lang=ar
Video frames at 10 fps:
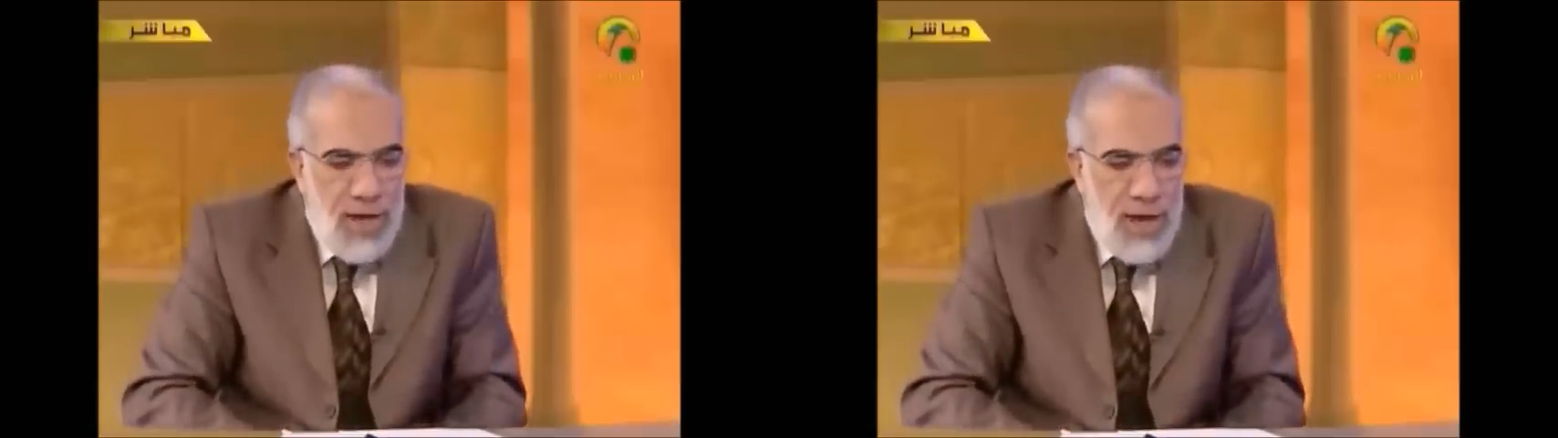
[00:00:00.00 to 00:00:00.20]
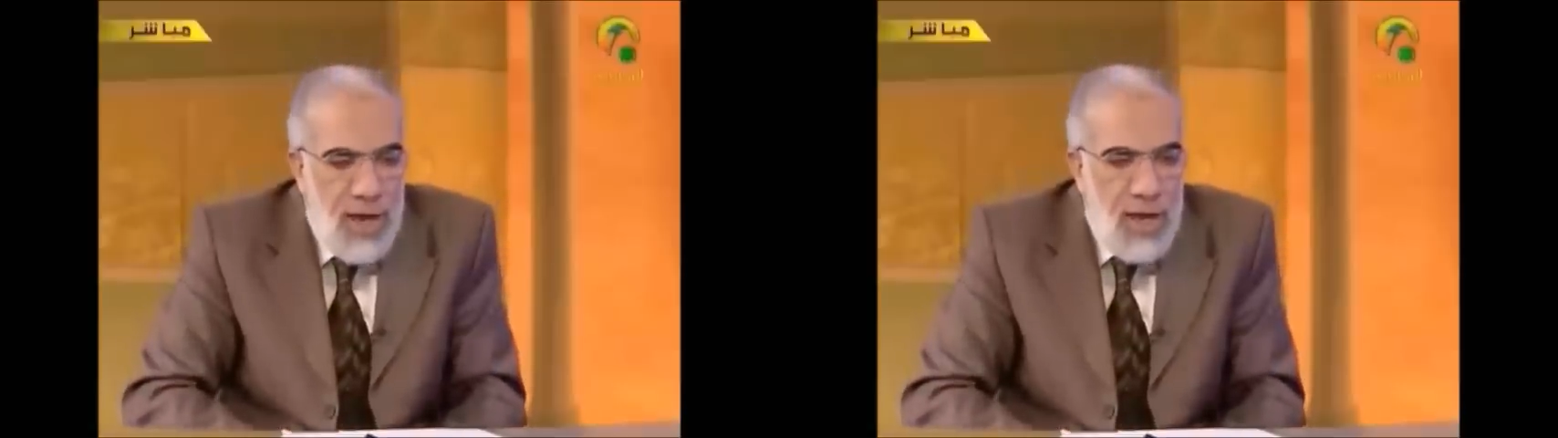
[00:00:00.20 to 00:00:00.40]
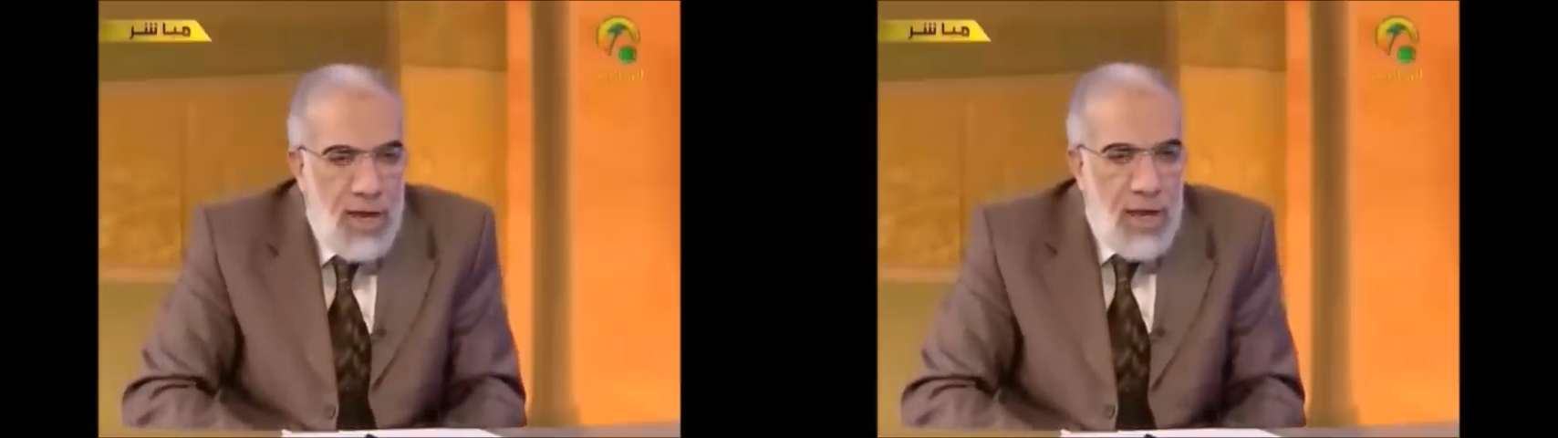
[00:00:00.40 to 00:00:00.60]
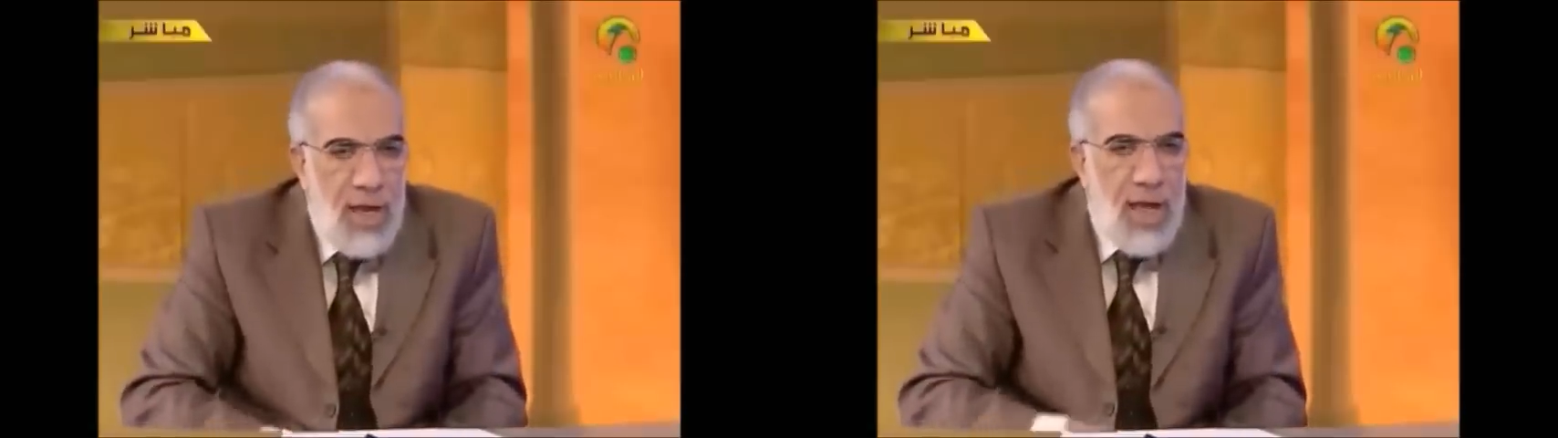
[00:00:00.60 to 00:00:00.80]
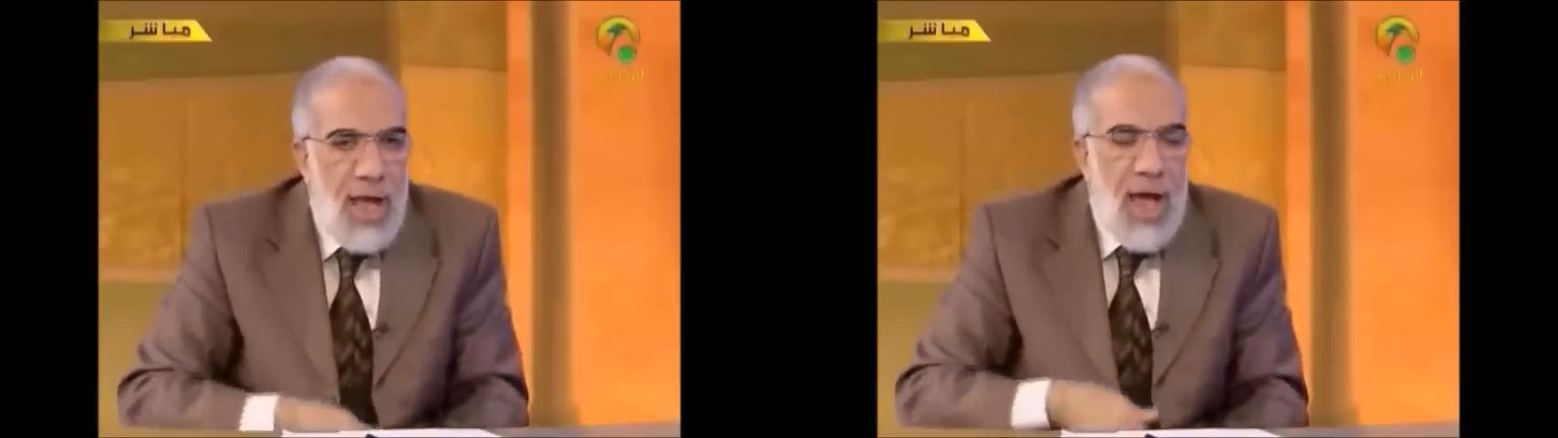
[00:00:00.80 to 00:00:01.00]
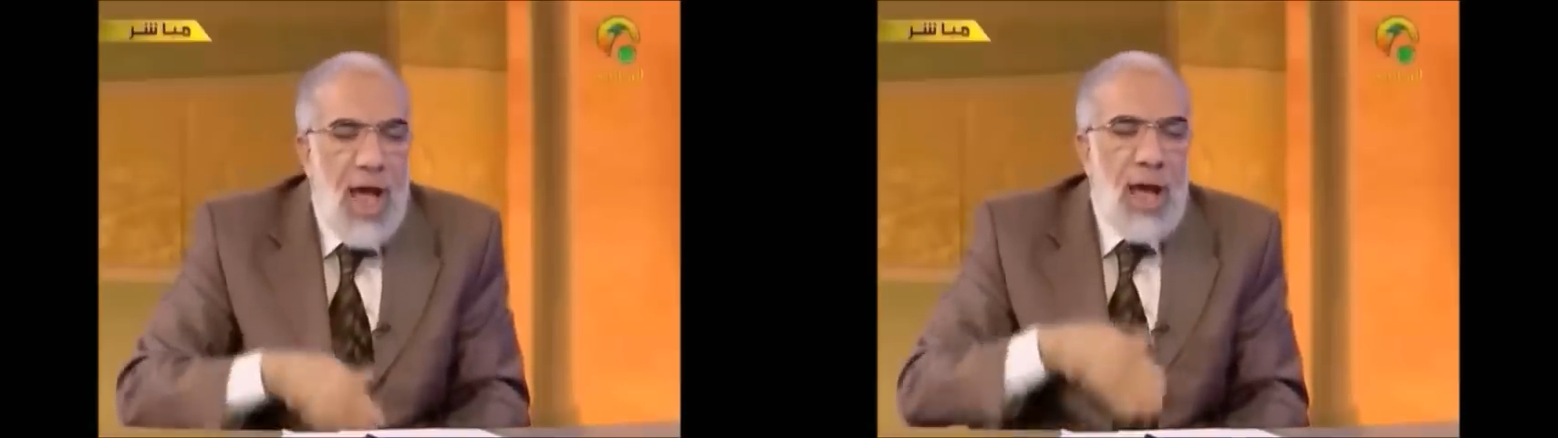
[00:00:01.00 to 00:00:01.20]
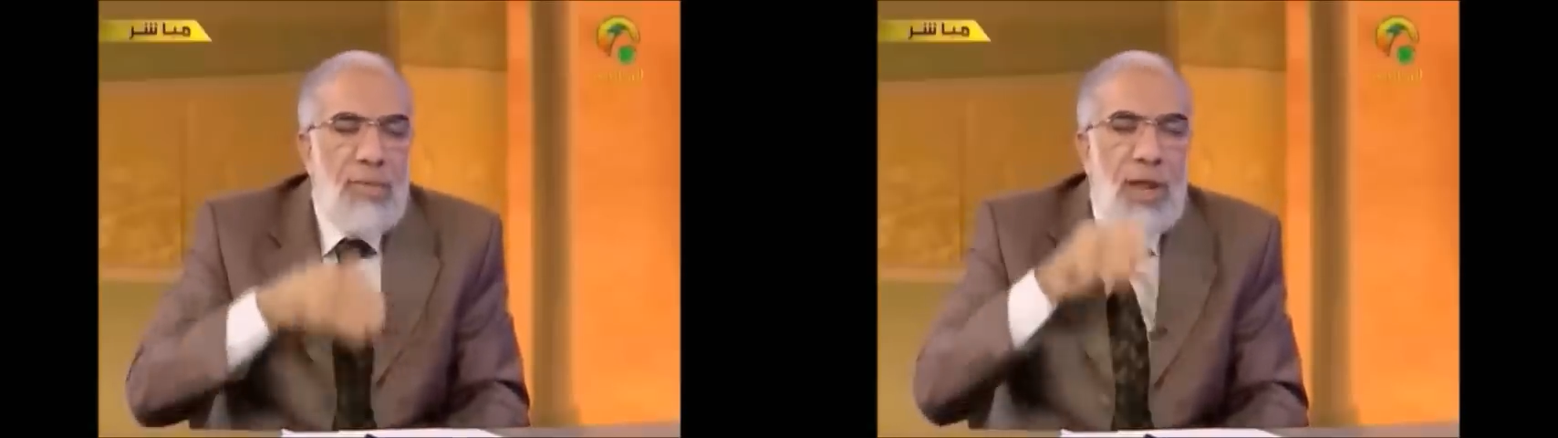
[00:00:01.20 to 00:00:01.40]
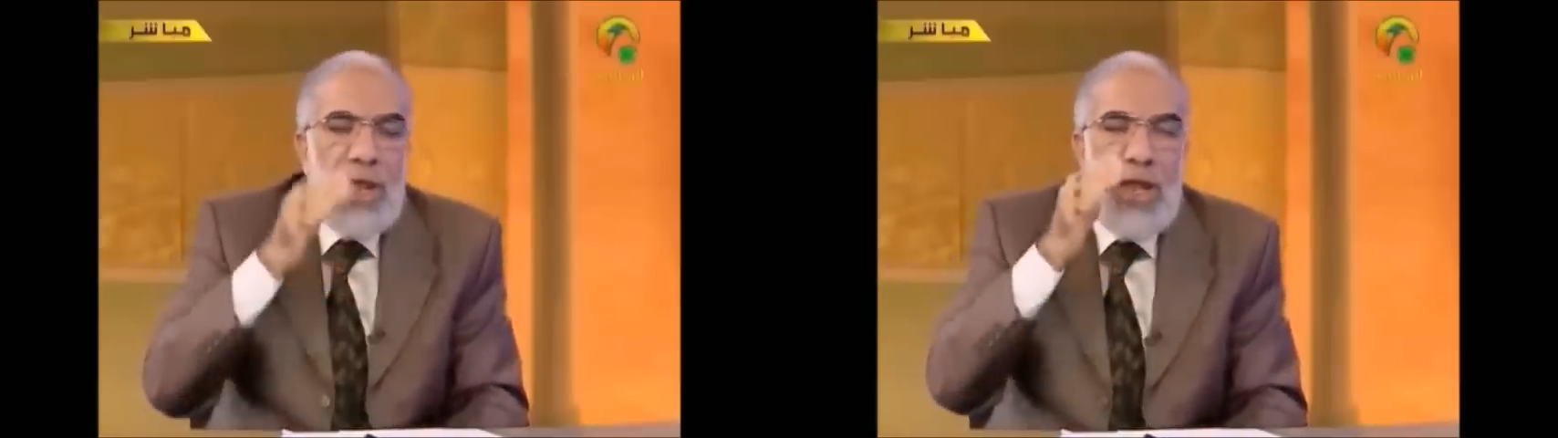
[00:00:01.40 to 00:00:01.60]
صلاة
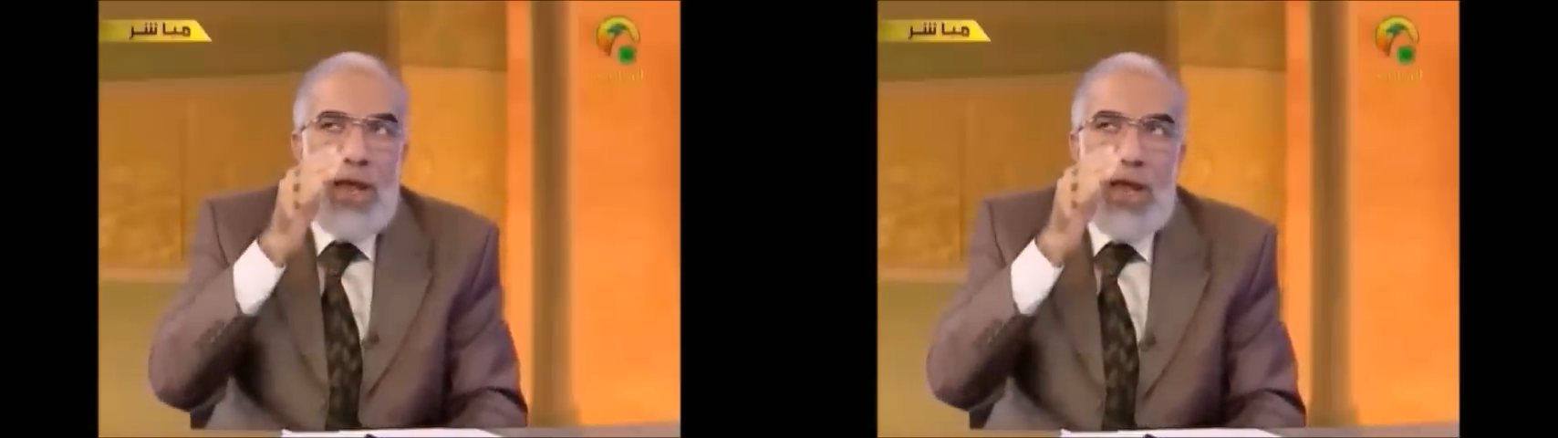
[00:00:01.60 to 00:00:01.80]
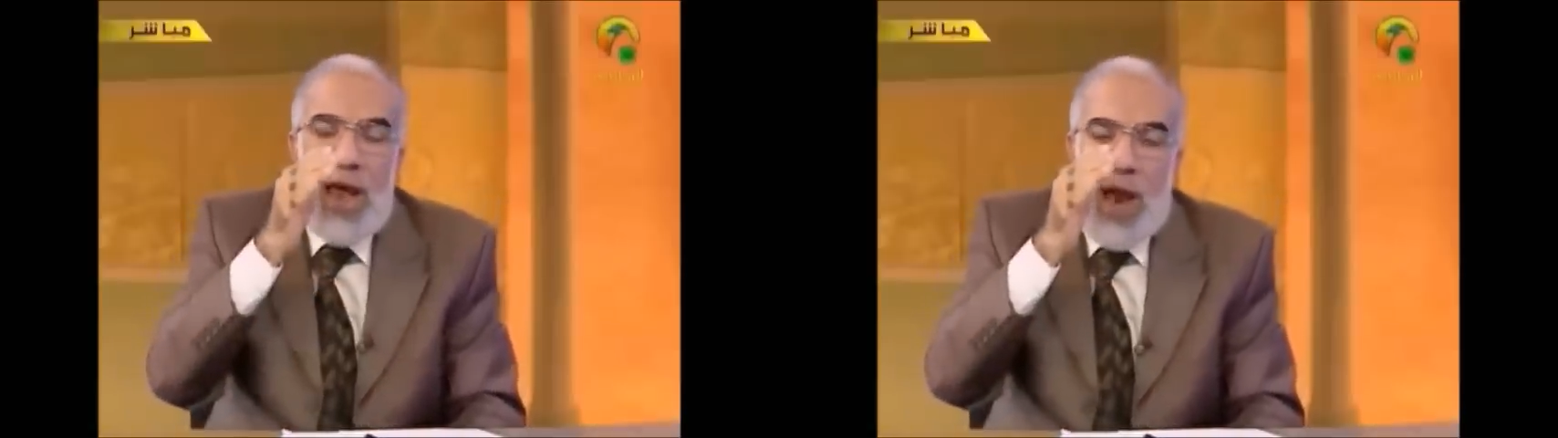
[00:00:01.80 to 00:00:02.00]
أعمل إيه؟